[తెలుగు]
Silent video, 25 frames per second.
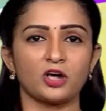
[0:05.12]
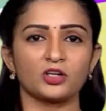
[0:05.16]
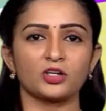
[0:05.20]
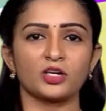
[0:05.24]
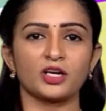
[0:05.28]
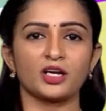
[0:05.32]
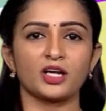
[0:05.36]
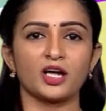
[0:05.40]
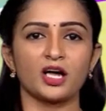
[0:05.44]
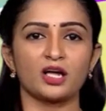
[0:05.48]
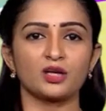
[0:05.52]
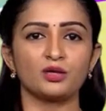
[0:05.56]

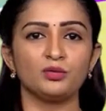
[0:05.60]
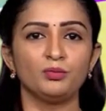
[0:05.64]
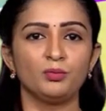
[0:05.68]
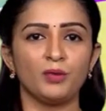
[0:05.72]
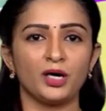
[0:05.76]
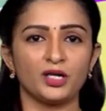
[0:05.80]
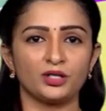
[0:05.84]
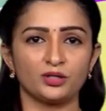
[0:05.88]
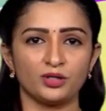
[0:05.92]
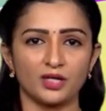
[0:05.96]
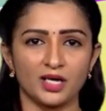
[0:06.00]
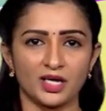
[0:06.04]
డాక్టర్ గారు
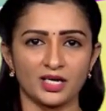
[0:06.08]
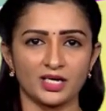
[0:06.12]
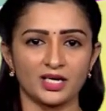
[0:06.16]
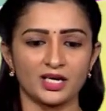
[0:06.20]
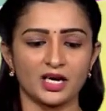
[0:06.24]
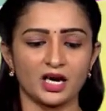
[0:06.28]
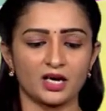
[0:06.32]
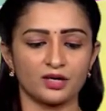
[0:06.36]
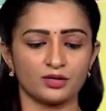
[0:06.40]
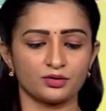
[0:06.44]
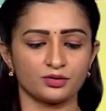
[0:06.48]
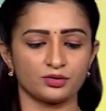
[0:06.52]
మధు గారు
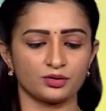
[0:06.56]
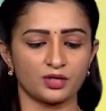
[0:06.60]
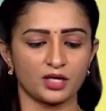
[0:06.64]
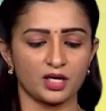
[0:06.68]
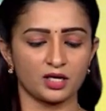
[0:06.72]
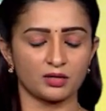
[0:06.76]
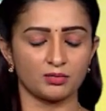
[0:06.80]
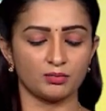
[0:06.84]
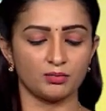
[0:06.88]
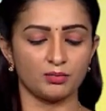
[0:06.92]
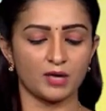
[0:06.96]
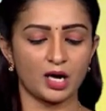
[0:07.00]
ఇలా
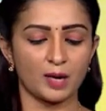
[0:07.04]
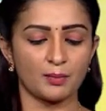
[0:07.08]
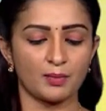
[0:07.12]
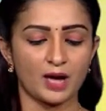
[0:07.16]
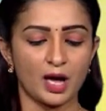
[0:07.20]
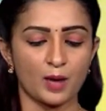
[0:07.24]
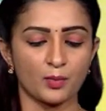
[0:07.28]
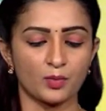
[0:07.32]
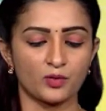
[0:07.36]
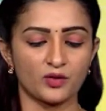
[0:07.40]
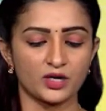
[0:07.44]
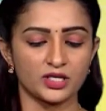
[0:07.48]
అడుగుతున్నారు మా
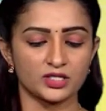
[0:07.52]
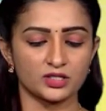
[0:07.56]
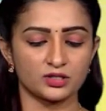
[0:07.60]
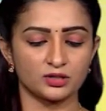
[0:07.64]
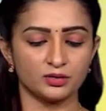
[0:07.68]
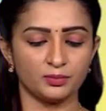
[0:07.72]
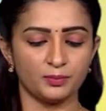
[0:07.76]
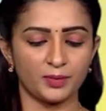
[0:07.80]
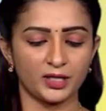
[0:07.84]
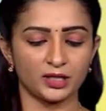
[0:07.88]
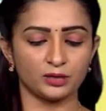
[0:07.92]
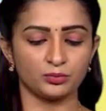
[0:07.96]
బాబు
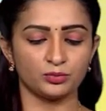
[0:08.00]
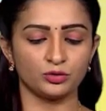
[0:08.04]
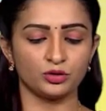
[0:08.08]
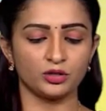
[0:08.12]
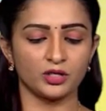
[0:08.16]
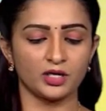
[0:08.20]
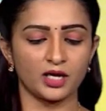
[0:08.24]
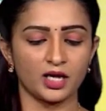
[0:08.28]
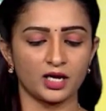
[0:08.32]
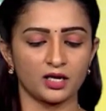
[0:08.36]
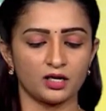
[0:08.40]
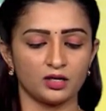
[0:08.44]
వయసు
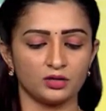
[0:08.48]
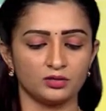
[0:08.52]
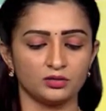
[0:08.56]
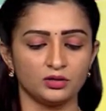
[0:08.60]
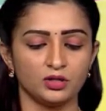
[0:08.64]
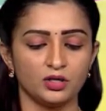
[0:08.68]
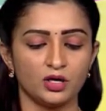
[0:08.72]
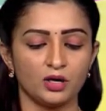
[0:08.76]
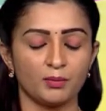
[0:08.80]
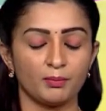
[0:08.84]
పదమూడు నెలలు